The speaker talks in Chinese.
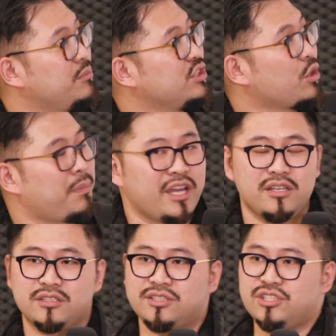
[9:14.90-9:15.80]
命都
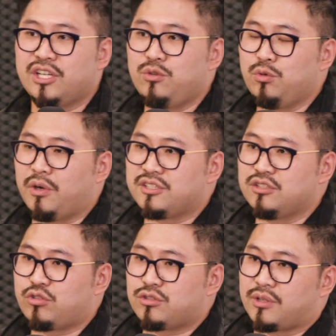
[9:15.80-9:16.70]
被世界誉为是
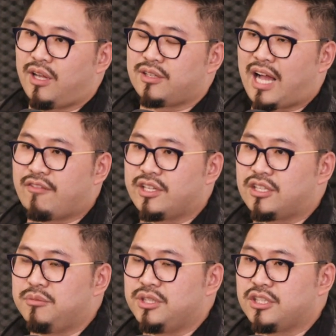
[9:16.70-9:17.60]
最重要的咖啡
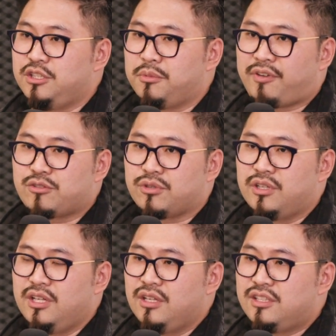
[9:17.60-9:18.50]
革命。可是你有没有发觉，
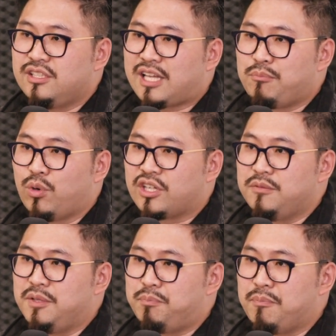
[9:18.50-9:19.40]
第三波革
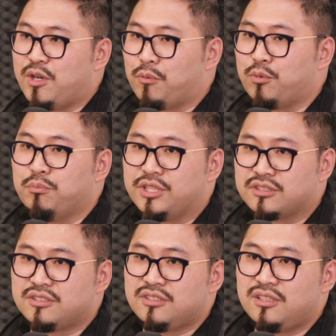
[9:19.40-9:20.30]
命并没有明？
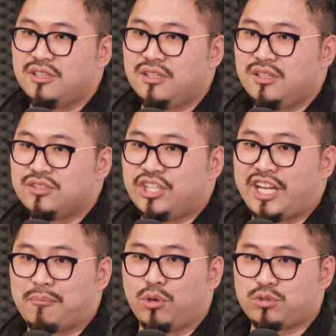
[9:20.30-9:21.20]
前
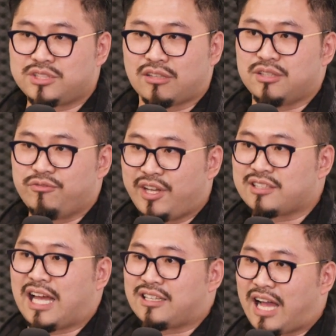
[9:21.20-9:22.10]
两波都造成非常
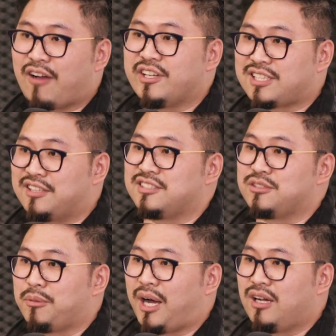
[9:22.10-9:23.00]
大的咖啡产值，
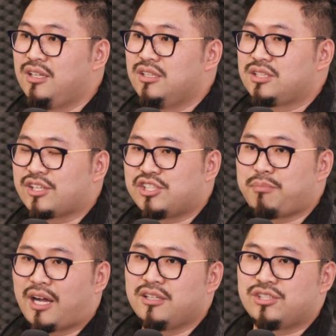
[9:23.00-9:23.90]
对吧？像星
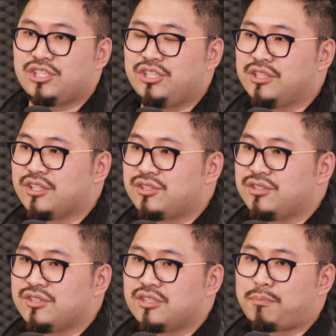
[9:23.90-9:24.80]
巴克今年的市
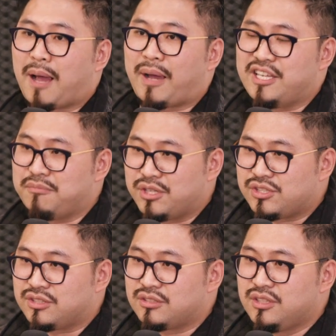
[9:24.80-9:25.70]
值是八百亿美
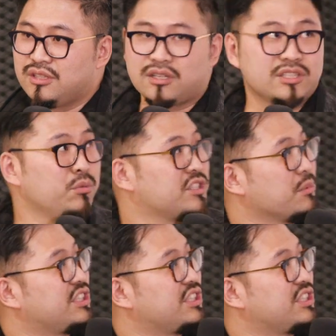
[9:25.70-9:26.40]
金，可是为什么